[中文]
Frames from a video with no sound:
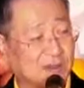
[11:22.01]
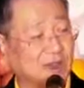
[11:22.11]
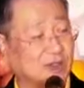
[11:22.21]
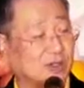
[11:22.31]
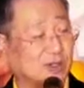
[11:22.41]
不
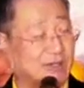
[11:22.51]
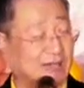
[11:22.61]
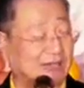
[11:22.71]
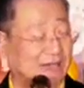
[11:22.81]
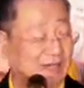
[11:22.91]
能去
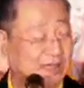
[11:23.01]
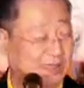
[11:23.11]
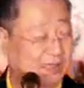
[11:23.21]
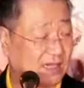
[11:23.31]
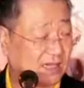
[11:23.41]
看的。
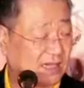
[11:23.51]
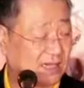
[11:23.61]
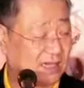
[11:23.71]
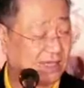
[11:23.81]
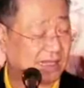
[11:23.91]
经常
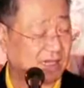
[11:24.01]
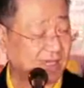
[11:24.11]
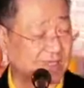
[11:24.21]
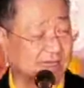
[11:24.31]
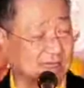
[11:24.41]
有的人
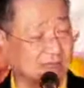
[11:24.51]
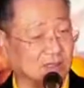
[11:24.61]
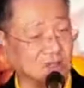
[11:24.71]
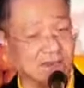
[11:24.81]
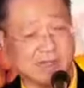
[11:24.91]
看看看，
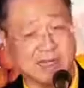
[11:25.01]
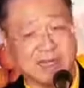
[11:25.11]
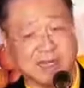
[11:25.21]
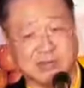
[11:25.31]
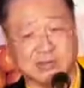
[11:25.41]
看到后
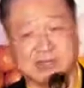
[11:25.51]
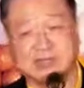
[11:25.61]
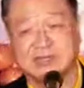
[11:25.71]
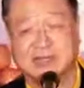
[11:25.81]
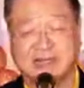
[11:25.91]
来就
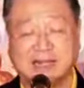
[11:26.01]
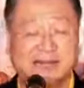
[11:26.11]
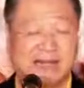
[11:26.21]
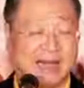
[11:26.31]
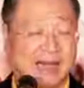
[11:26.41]
看上
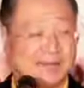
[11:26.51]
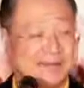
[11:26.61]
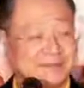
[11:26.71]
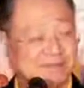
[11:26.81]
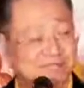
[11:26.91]
来了呀。
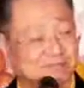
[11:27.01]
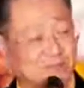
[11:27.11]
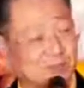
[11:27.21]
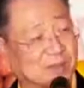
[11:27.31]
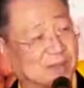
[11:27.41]

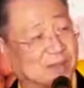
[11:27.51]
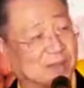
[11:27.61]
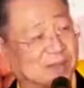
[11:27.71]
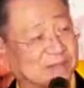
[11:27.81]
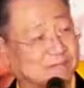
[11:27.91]
他衣
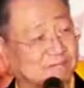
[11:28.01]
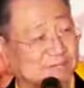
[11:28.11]
服都